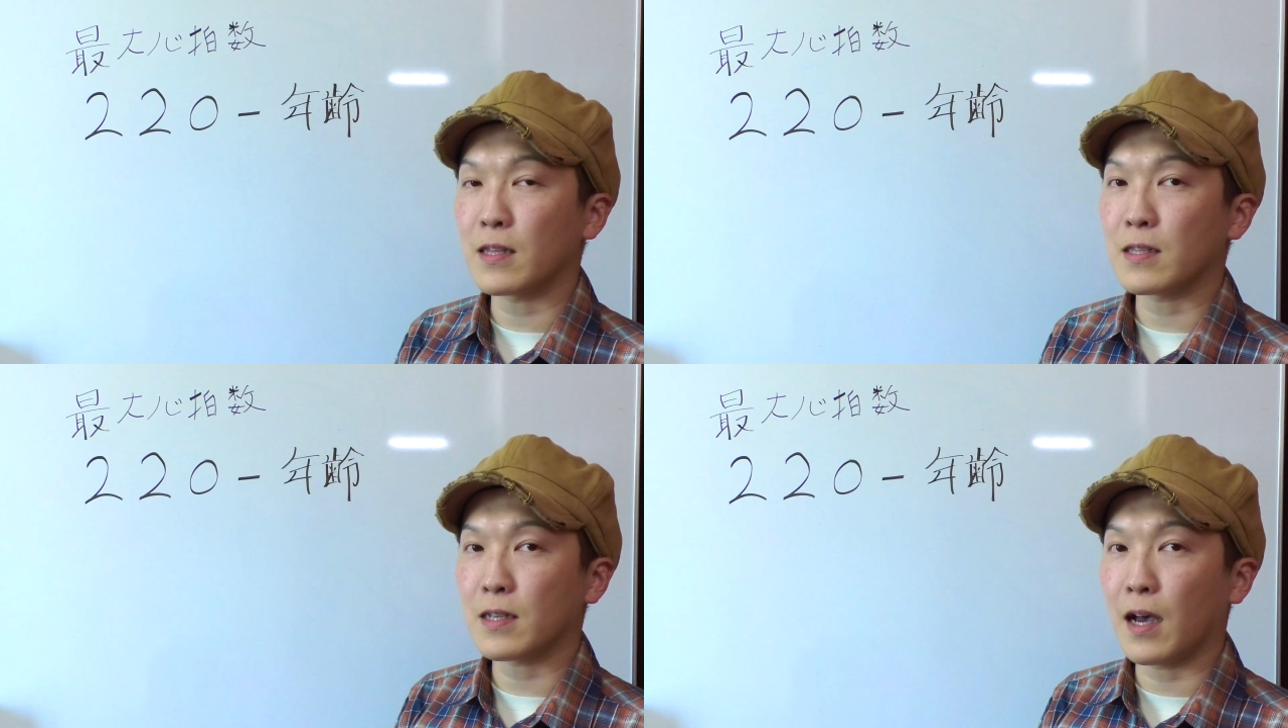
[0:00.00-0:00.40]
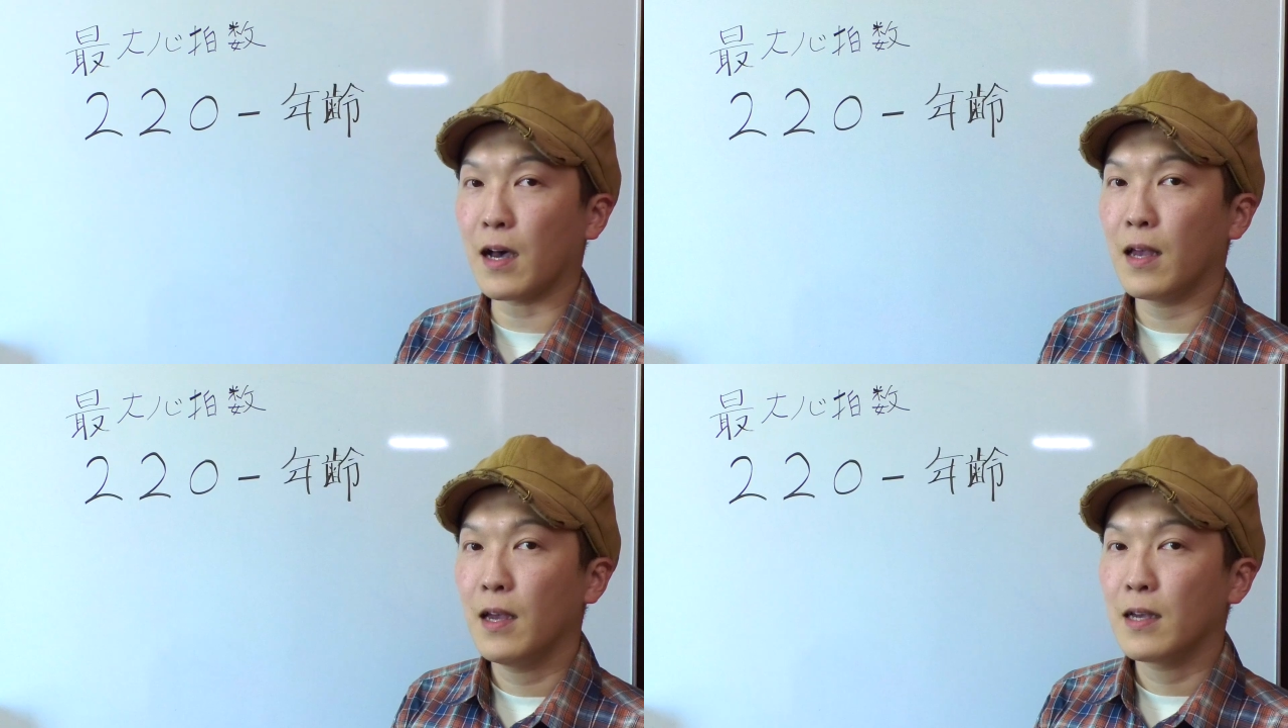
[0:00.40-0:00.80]
んです
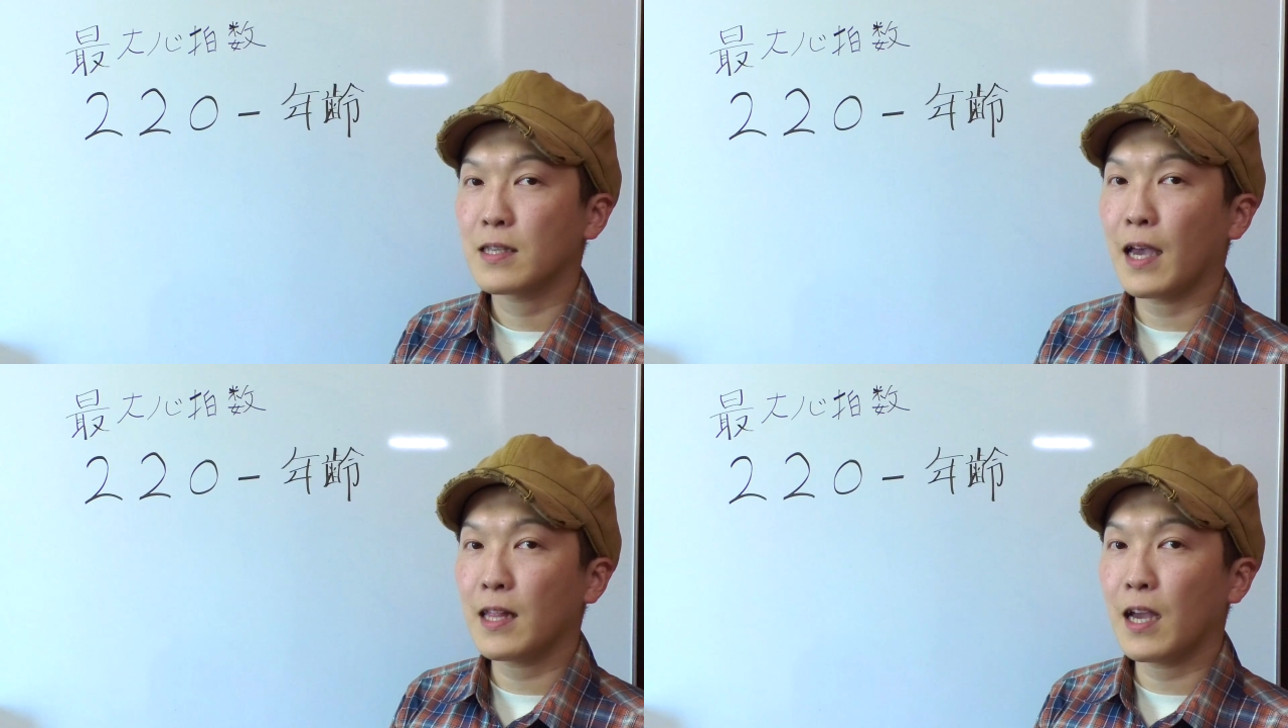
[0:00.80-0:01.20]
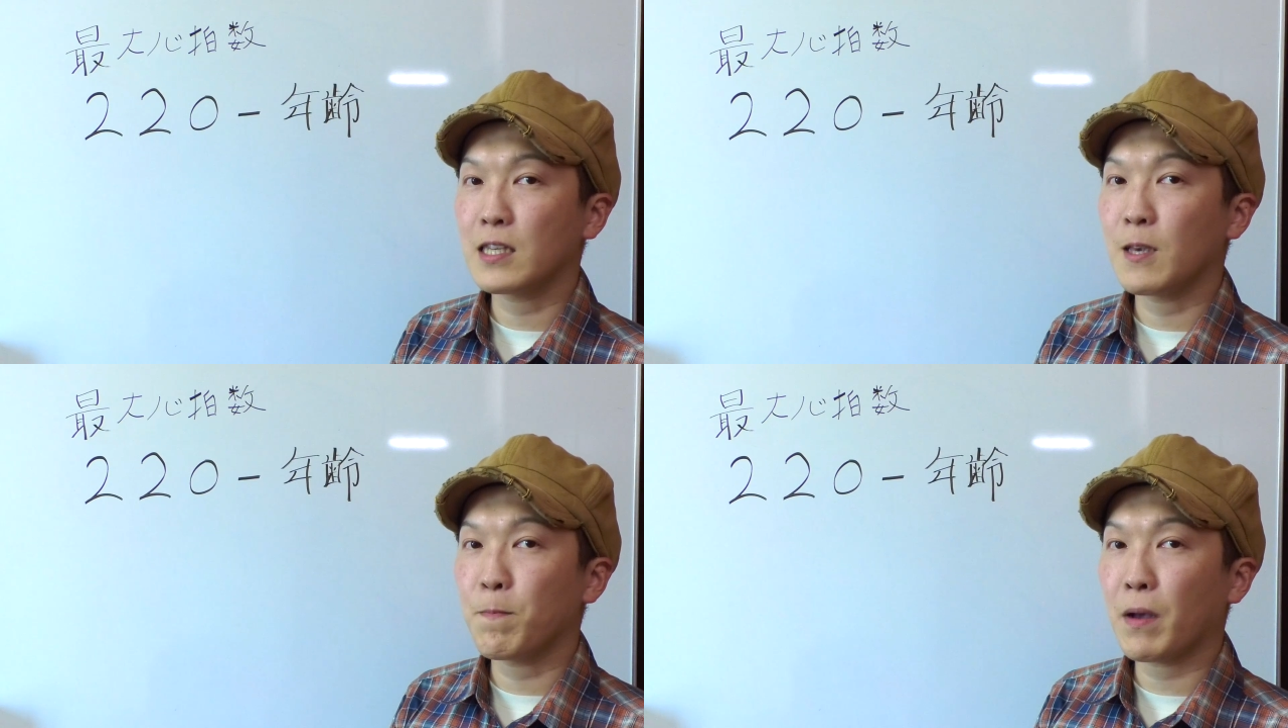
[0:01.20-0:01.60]
が、最大
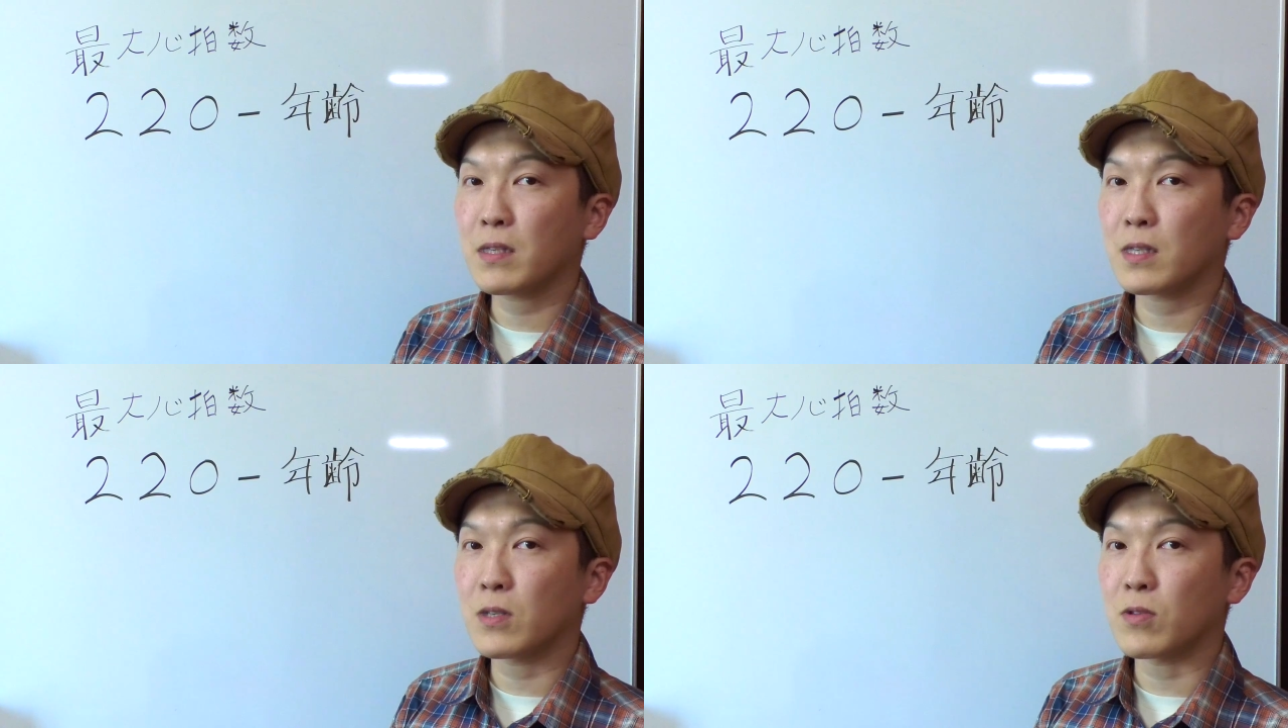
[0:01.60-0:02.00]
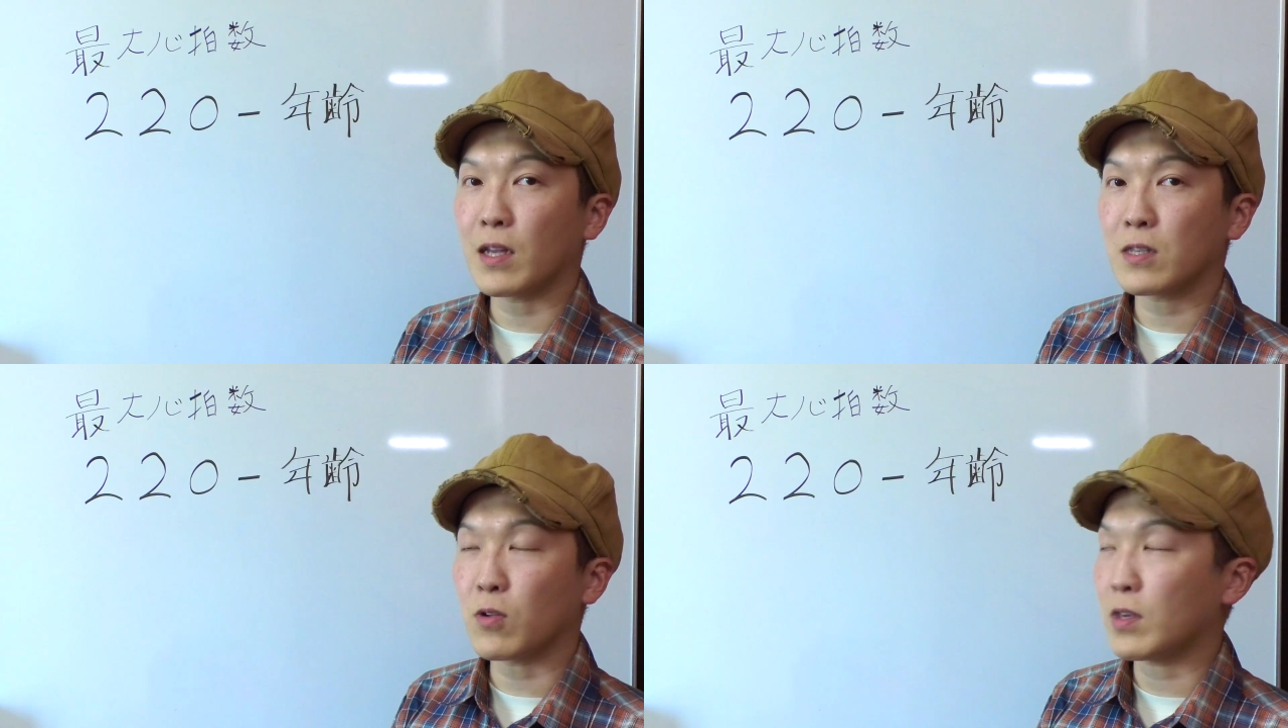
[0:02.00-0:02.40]
心拍数を出す